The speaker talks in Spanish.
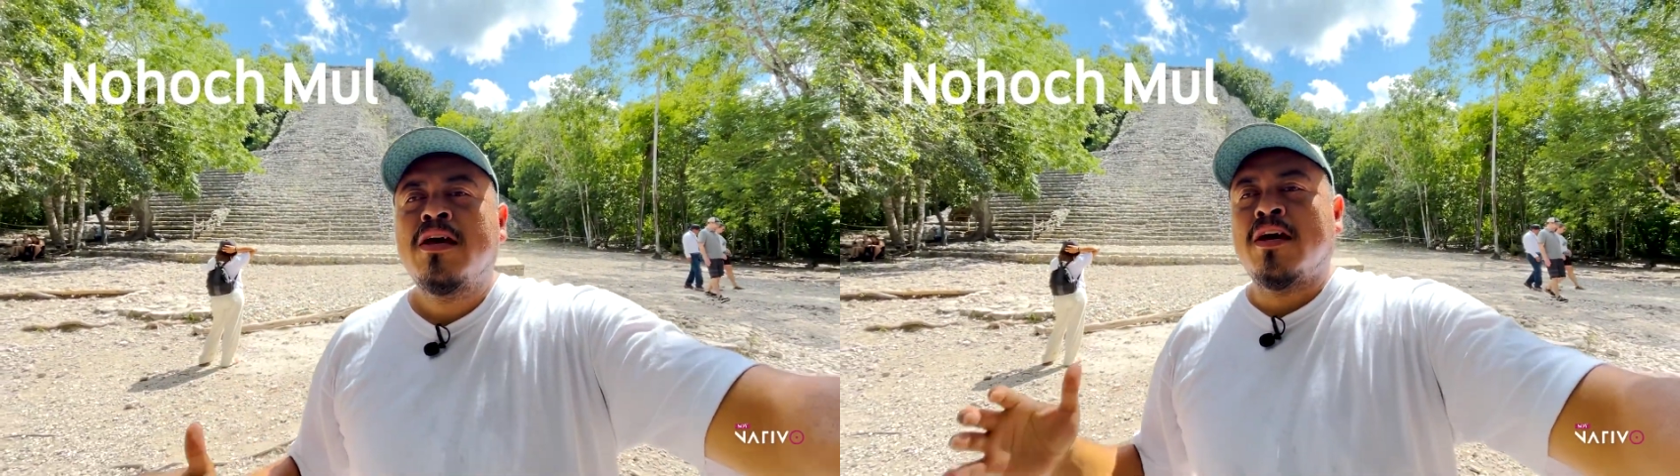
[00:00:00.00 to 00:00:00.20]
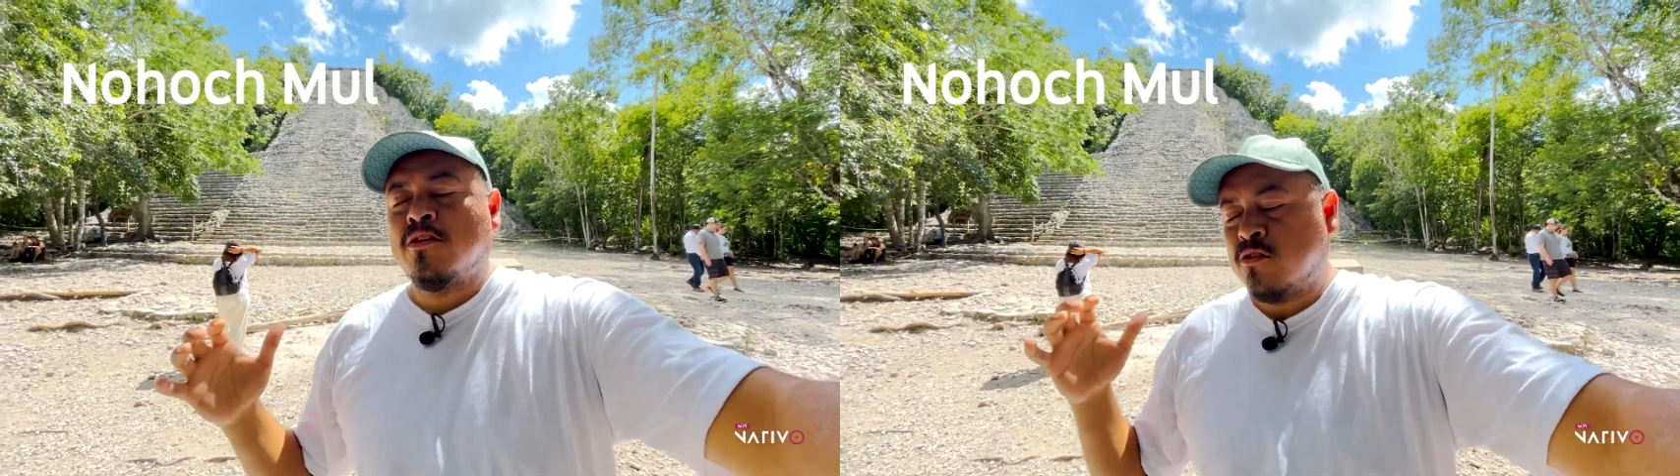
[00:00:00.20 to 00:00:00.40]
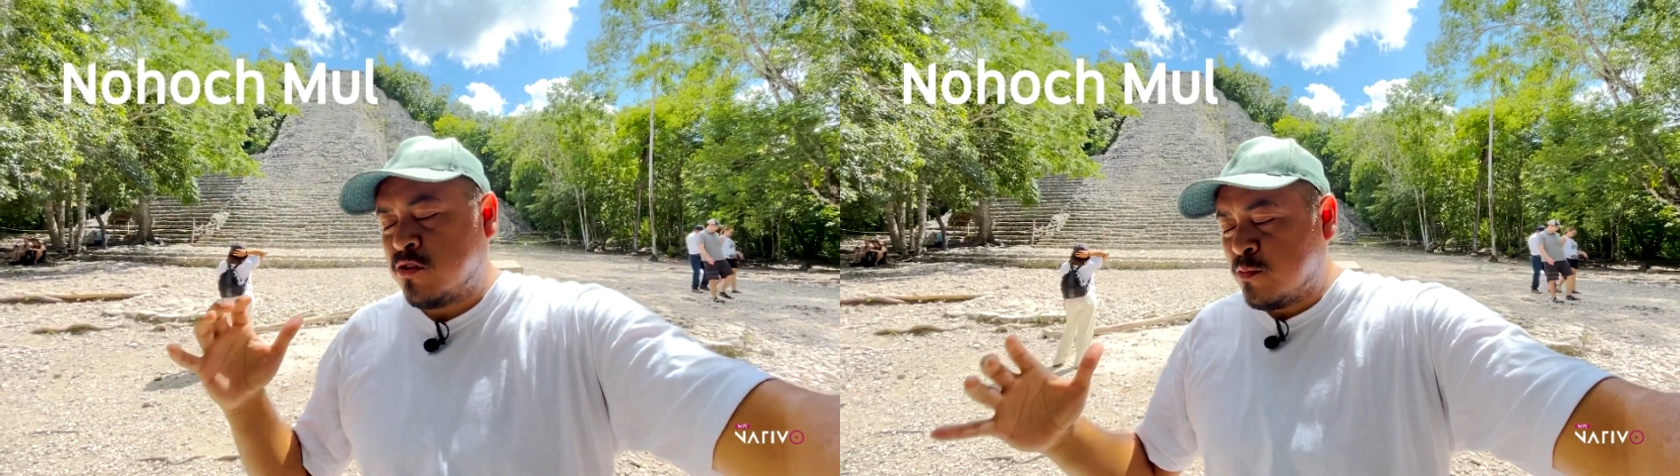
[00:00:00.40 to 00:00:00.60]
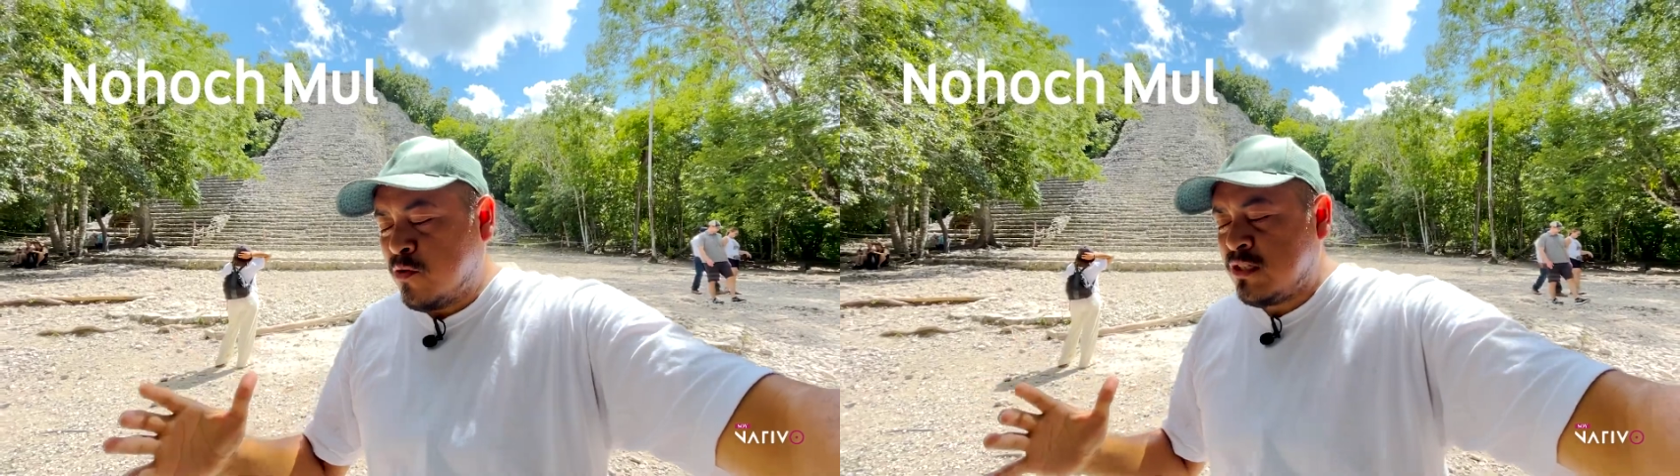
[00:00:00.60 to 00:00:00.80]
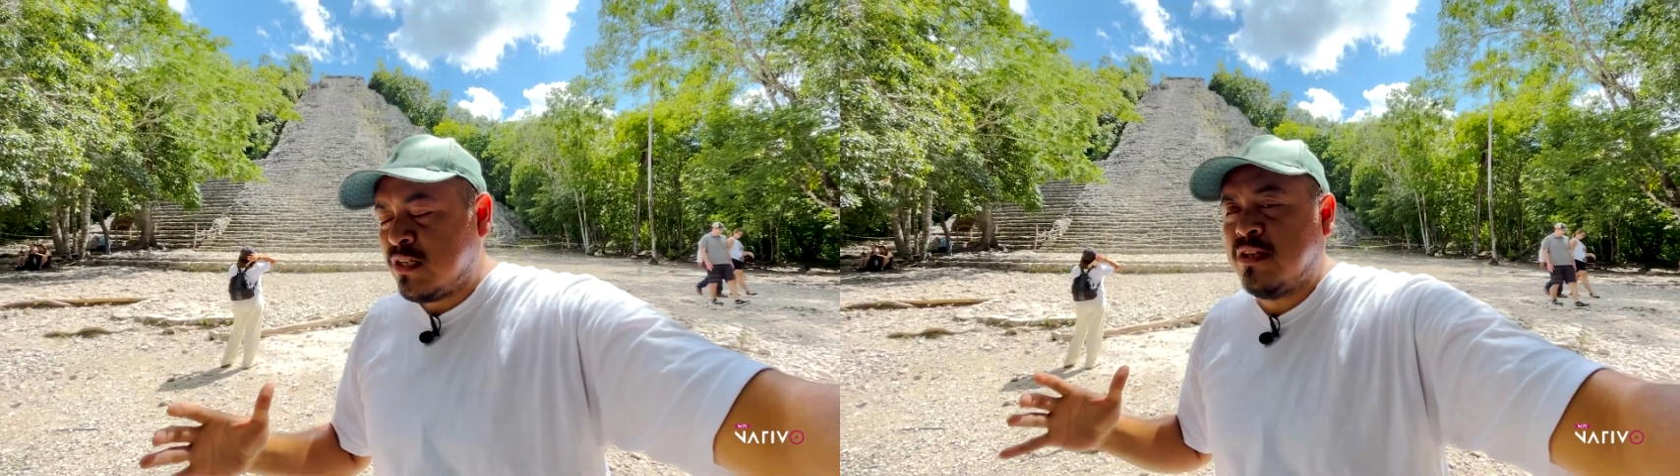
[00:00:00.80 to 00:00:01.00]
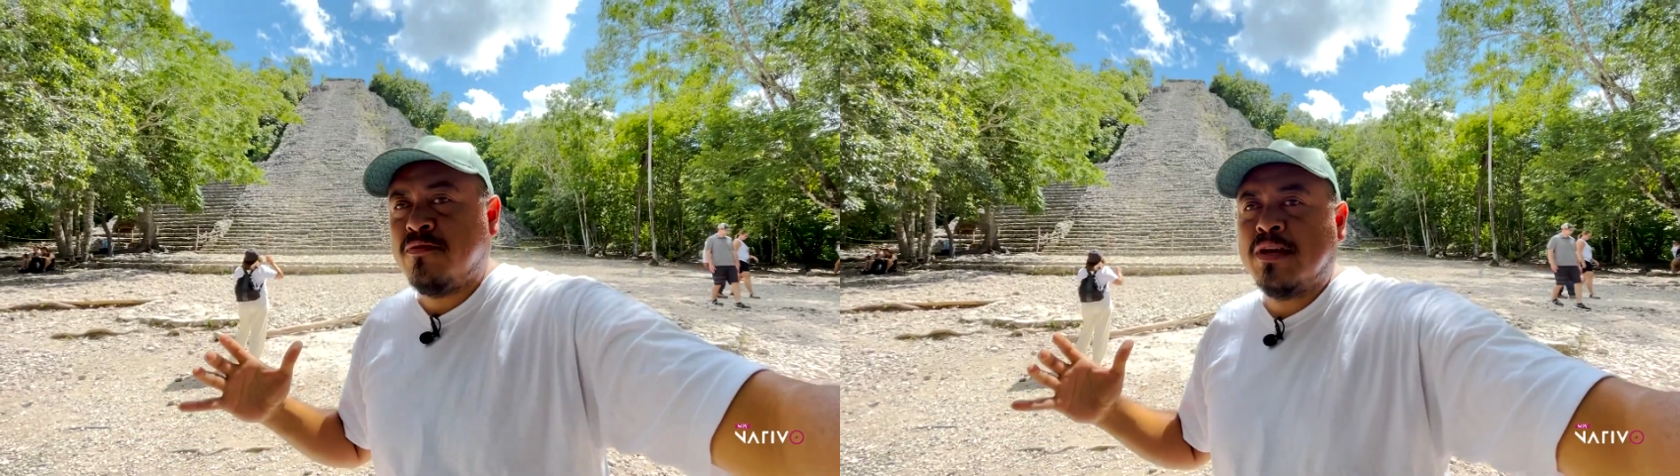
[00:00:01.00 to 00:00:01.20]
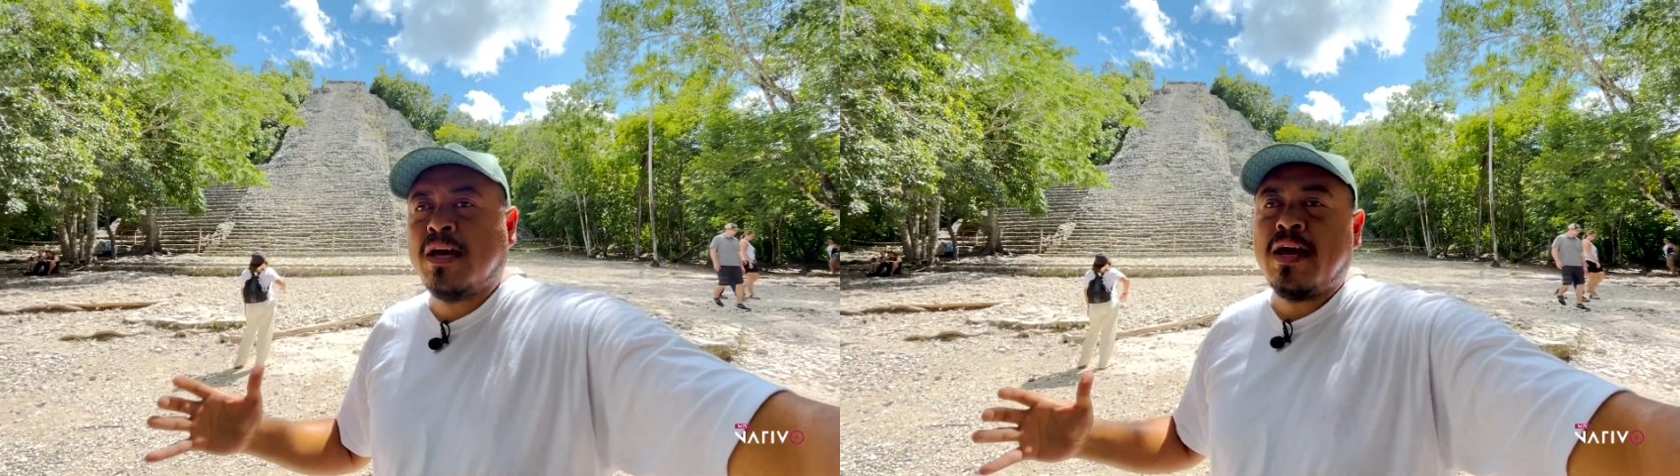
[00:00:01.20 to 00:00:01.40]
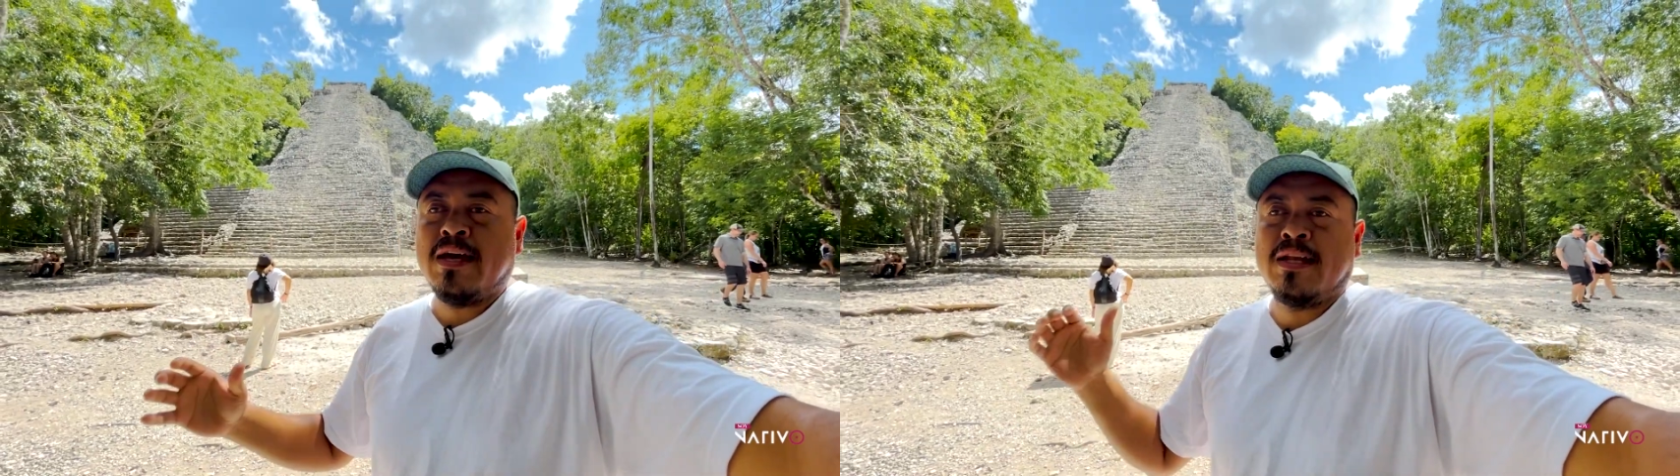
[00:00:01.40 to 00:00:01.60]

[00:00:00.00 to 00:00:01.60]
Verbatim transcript: El Nojoshmul significa